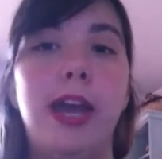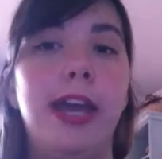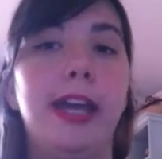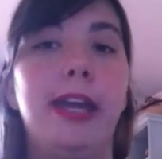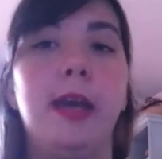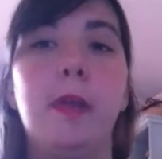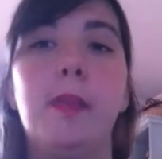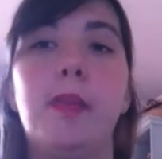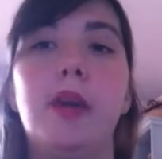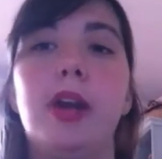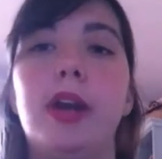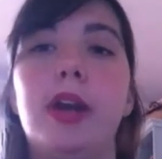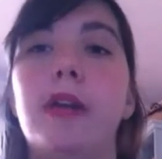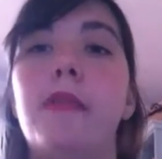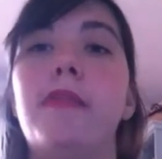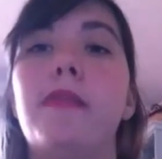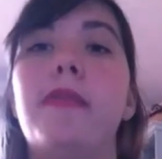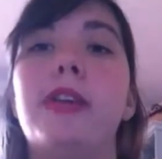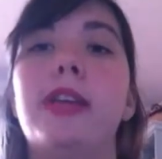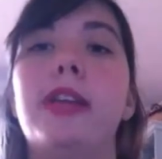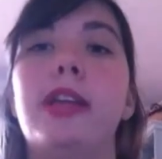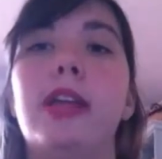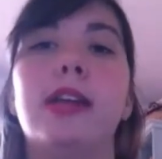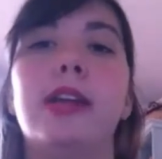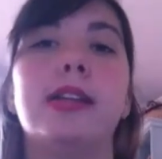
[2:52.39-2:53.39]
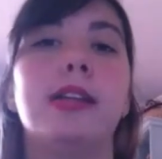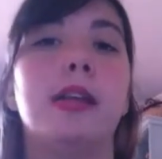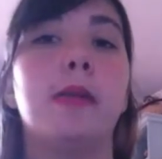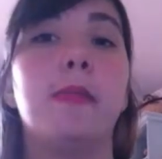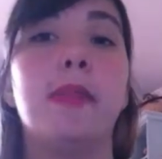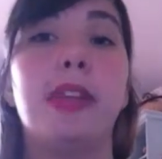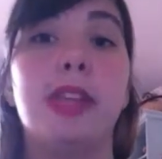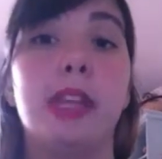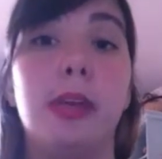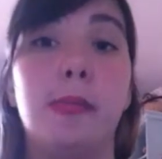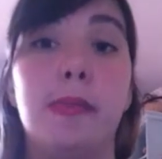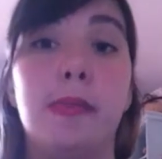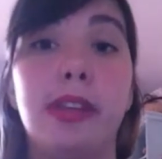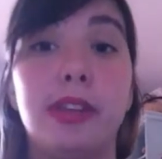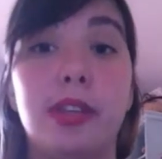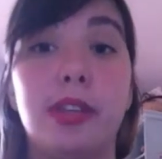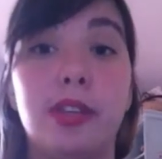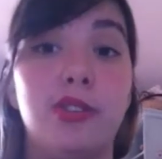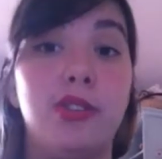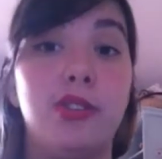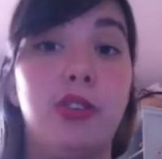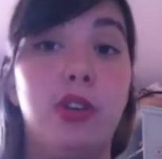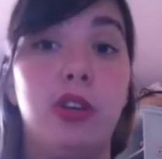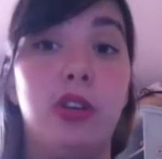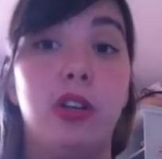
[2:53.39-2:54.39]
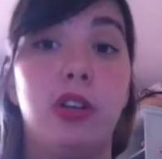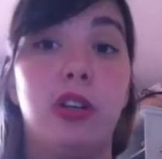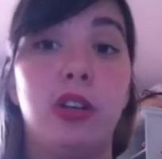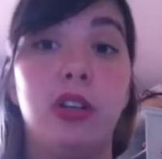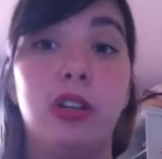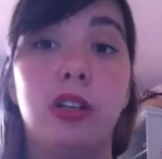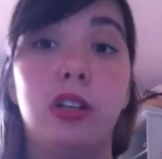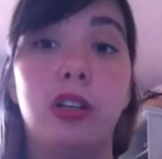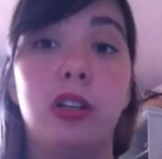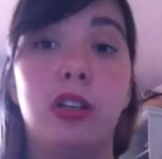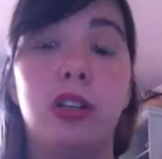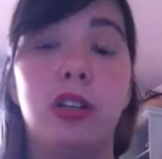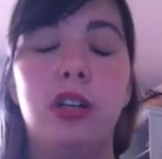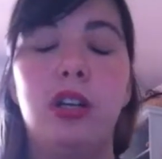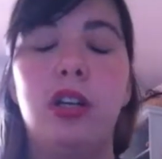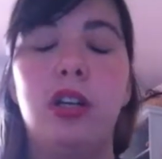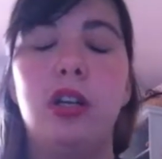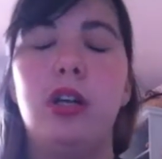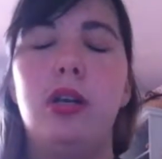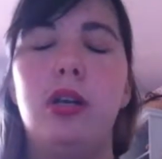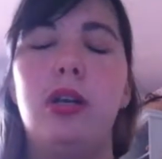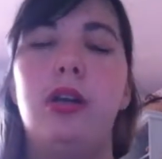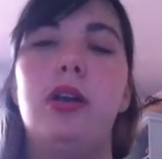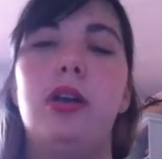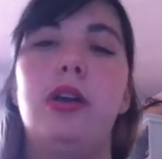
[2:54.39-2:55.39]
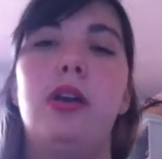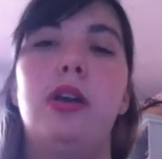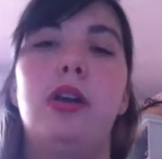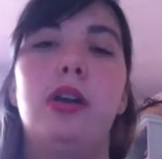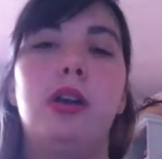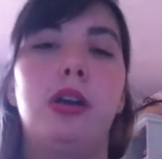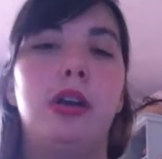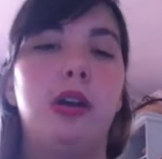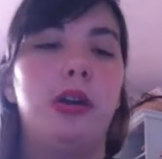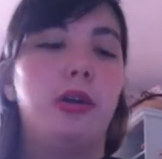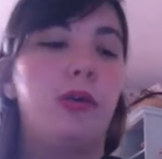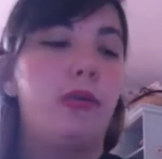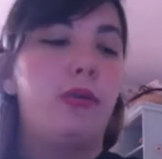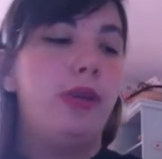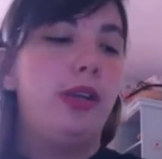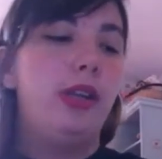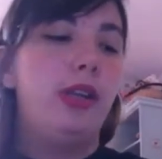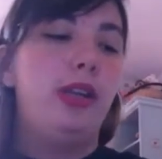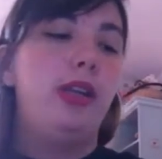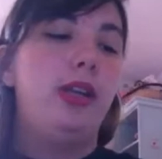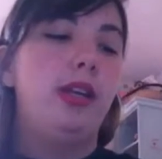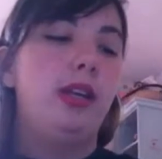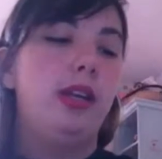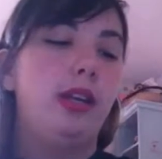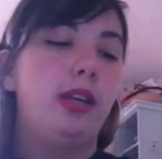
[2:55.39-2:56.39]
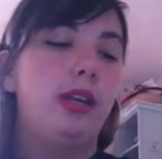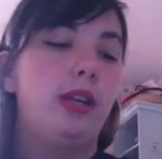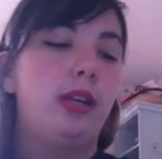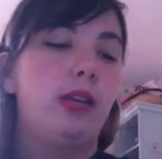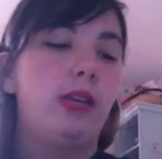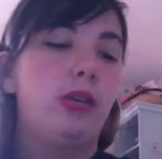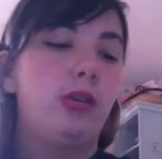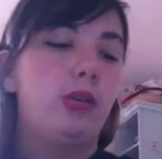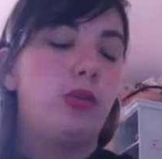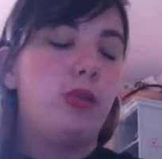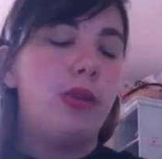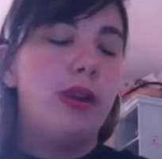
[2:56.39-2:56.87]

E che però alla fine era tremendamente solo. Quindi